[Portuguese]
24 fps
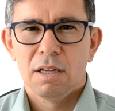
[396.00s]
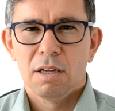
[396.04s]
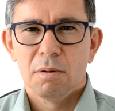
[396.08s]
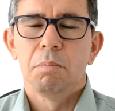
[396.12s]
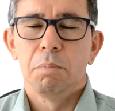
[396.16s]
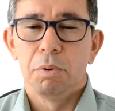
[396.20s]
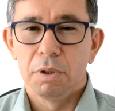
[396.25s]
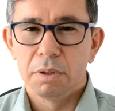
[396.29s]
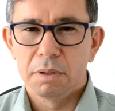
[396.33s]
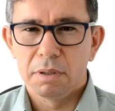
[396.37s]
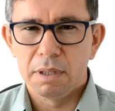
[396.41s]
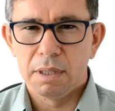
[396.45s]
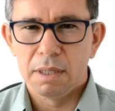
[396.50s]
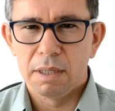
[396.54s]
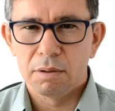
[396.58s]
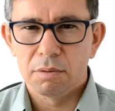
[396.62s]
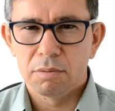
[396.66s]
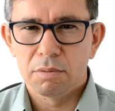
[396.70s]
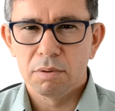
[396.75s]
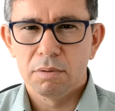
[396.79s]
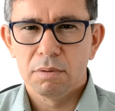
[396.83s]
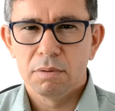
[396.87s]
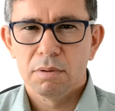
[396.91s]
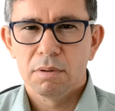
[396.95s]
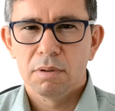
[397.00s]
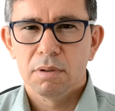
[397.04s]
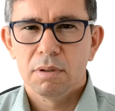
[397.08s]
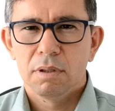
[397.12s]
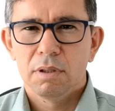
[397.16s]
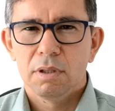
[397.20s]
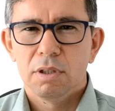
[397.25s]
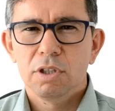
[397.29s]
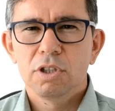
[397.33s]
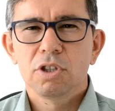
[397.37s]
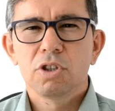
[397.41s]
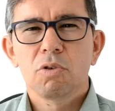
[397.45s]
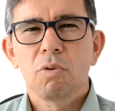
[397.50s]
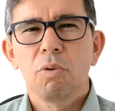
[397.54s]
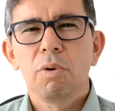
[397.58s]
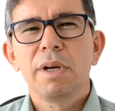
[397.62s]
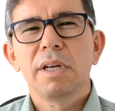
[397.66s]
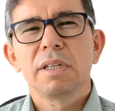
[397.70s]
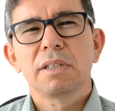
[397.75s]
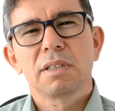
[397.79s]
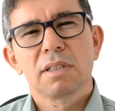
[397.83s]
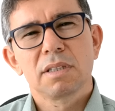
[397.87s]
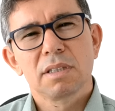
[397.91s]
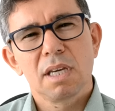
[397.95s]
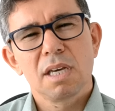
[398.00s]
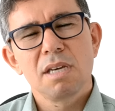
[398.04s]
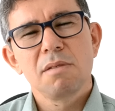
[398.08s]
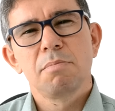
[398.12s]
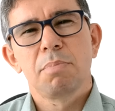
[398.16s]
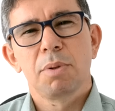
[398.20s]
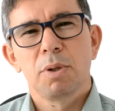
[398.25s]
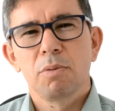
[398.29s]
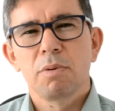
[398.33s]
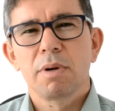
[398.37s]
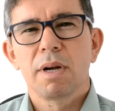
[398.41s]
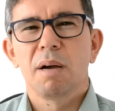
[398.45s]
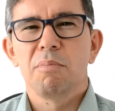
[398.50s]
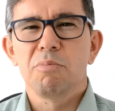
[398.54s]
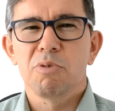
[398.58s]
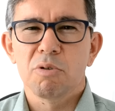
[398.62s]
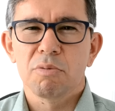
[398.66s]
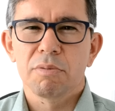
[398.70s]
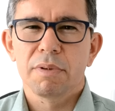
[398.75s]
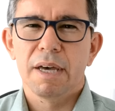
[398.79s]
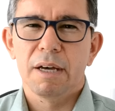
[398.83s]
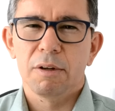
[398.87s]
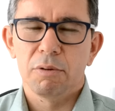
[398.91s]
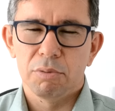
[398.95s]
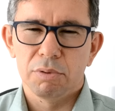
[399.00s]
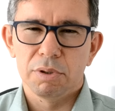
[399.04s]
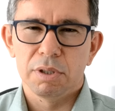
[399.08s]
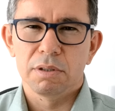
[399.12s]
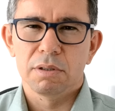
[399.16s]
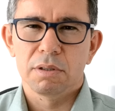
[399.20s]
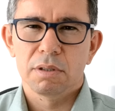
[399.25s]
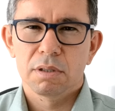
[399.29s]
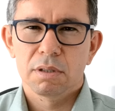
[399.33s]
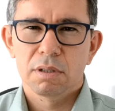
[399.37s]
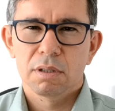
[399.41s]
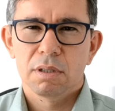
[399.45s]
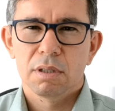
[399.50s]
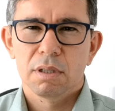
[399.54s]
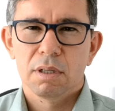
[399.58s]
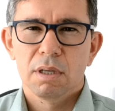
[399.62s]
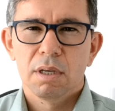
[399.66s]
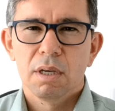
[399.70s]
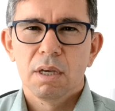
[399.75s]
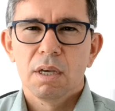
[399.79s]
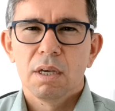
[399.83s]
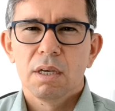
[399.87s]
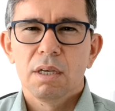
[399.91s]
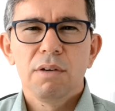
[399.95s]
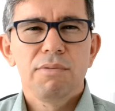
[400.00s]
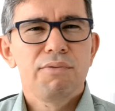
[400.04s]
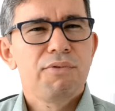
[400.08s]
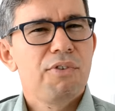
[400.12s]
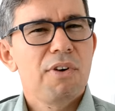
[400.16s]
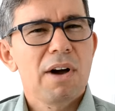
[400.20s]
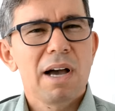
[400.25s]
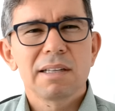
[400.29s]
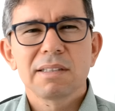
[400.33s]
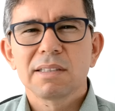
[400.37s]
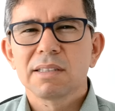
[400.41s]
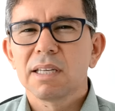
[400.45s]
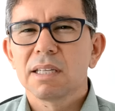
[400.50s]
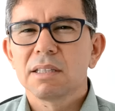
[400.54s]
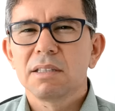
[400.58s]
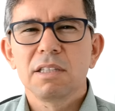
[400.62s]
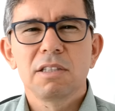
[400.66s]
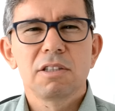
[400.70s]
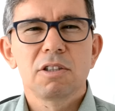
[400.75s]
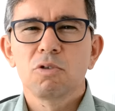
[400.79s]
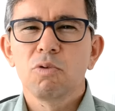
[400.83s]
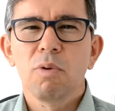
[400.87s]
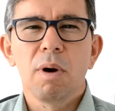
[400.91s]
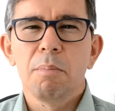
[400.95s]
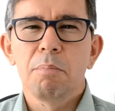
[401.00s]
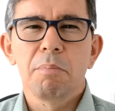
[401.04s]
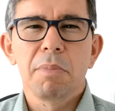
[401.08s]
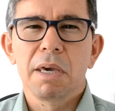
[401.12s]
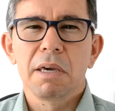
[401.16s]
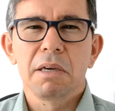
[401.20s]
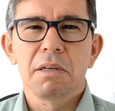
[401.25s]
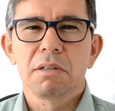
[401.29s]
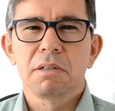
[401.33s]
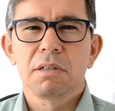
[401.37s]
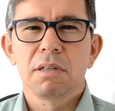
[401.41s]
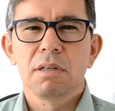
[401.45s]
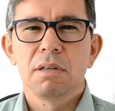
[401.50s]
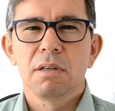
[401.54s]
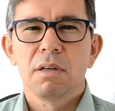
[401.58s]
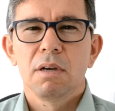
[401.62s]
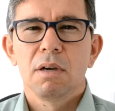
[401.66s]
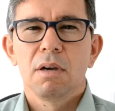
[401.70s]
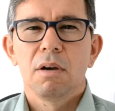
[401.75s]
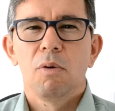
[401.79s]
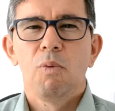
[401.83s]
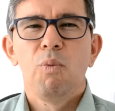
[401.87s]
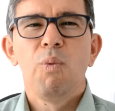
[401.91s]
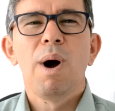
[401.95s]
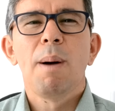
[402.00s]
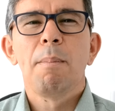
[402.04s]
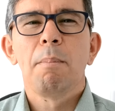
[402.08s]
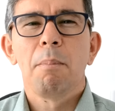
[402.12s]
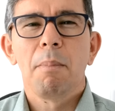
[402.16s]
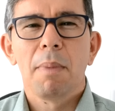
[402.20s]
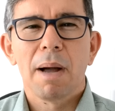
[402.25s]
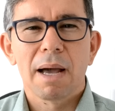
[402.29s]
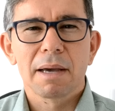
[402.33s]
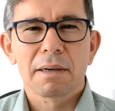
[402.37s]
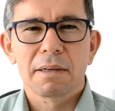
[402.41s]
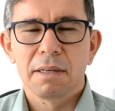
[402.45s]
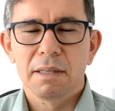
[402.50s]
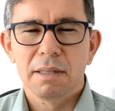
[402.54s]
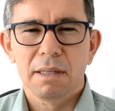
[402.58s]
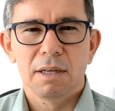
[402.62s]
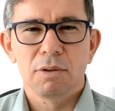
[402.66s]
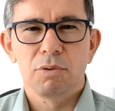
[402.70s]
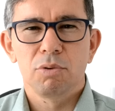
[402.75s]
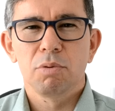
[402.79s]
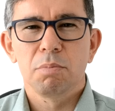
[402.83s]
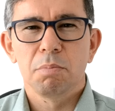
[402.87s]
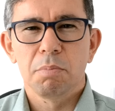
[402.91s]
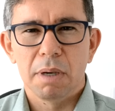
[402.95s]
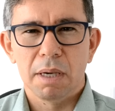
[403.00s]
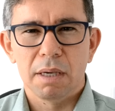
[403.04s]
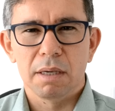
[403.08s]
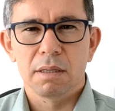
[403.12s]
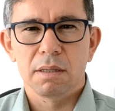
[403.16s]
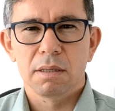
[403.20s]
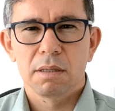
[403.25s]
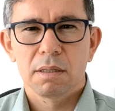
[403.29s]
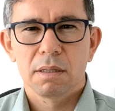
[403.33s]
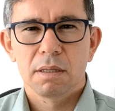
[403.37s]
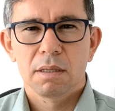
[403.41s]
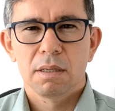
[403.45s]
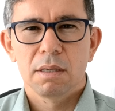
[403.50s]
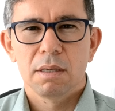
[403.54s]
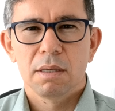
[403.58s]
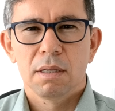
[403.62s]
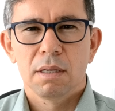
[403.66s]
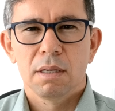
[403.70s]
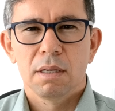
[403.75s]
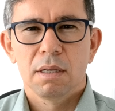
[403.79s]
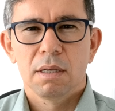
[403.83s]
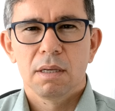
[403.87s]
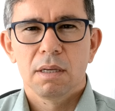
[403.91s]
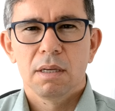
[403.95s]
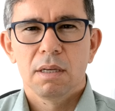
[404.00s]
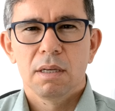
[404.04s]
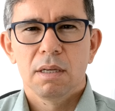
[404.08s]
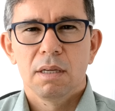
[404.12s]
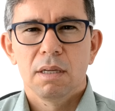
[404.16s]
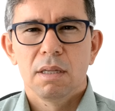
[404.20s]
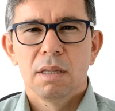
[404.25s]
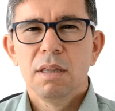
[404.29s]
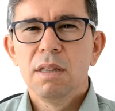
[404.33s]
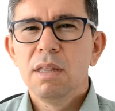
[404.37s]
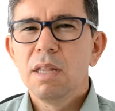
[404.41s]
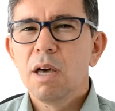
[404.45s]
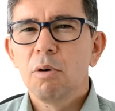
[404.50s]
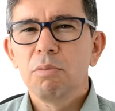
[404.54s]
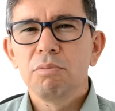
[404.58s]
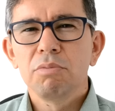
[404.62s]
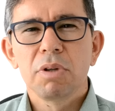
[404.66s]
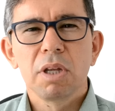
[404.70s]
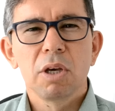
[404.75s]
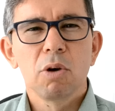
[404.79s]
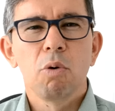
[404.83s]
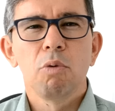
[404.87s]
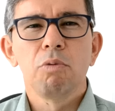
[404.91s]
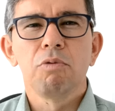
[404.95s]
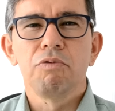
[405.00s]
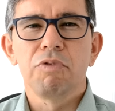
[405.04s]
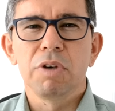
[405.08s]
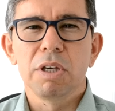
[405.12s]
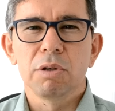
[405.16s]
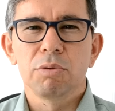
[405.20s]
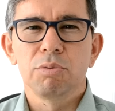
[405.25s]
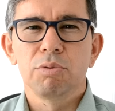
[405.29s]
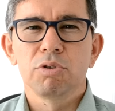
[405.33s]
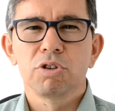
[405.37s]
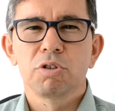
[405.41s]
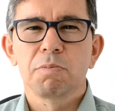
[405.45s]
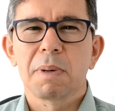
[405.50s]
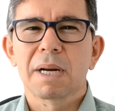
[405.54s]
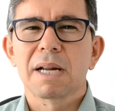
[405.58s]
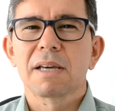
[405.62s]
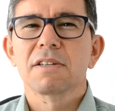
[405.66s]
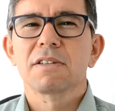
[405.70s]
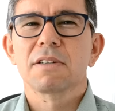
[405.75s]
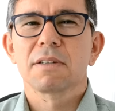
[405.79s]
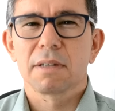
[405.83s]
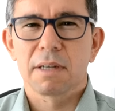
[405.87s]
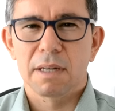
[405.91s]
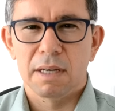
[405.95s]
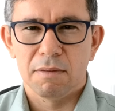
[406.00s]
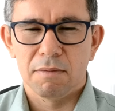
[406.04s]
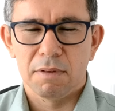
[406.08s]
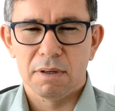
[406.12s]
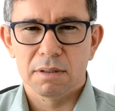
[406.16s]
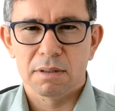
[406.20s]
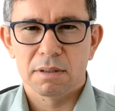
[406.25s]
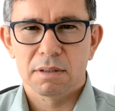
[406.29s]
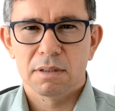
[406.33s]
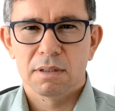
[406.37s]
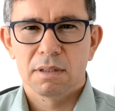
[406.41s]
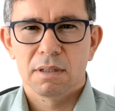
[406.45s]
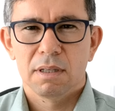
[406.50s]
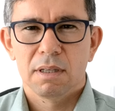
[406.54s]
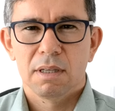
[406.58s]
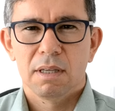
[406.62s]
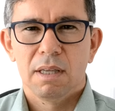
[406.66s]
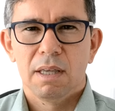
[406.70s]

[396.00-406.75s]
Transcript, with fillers: Portanto, escolha sempre o caminho da luz e faça de sua mente uma máquina do bem. Não dê ouvidos para as trevas.